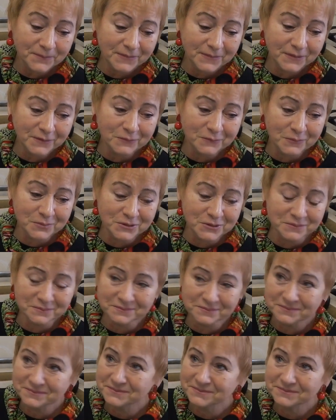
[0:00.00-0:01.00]
Ну, в
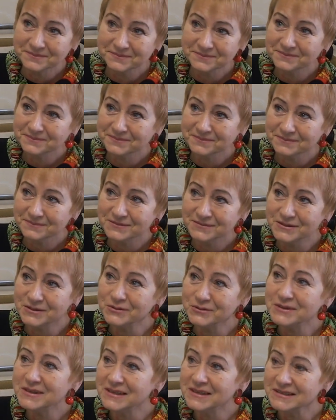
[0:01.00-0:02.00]
общем,
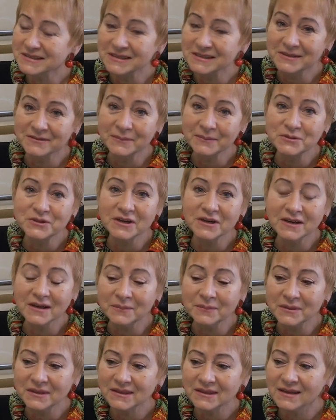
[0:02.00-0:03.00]
чудесные вообще
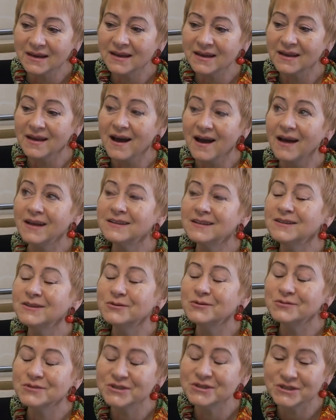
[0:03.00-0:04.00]
комментарии от
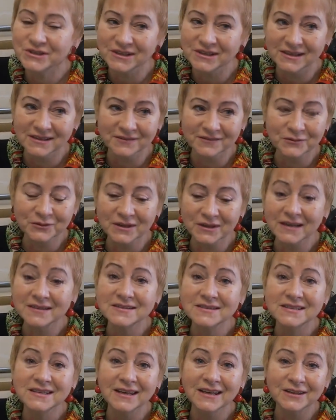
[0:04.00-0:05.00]
души, вот от
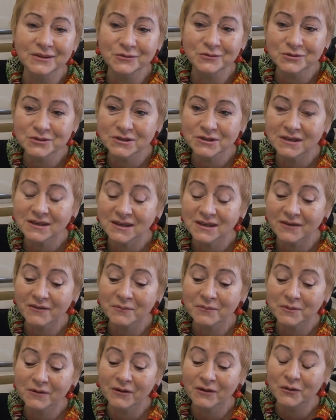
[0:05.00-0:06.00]
всей души я
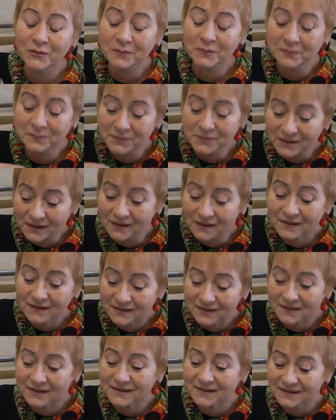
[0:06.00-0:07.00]
вам говорю
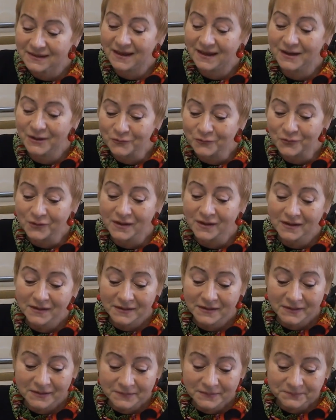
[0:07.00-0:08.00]
благодарю.
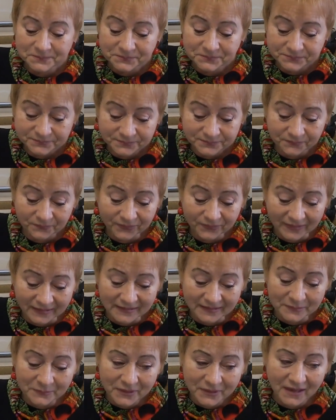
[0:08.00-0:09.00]

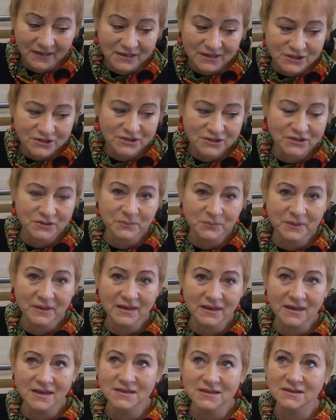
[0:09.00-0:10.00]
И мы, конечно же,
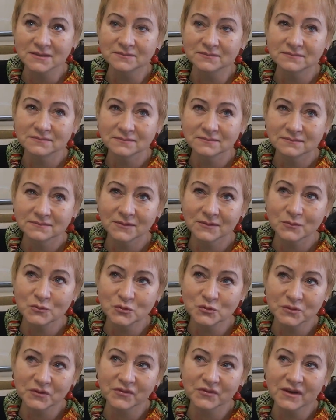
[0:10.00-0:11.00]
приедем, ну,
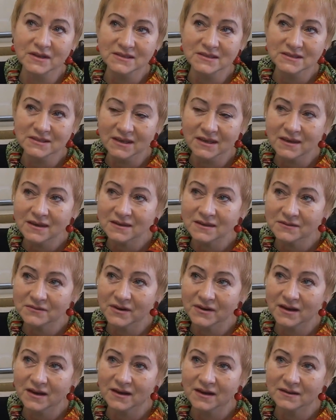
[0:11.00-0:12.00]
может быть, в конце
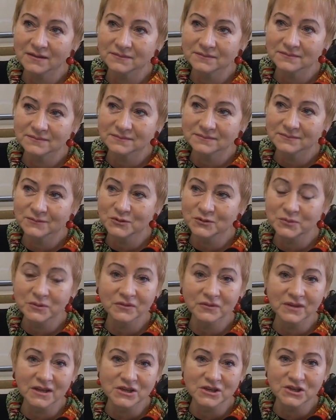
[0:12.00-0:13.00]
января, может быть,
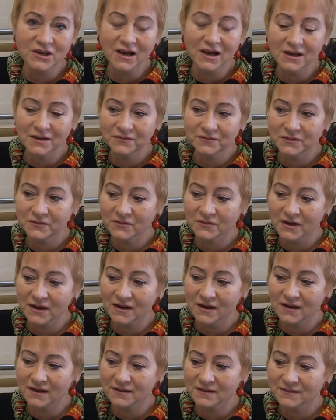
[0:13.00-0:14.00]
в начале
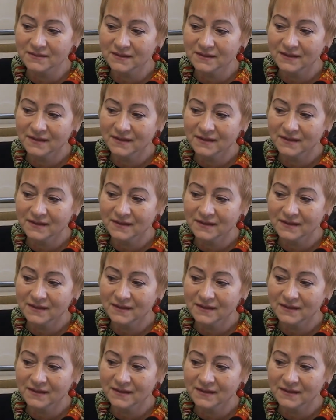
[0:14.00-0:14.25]
февраля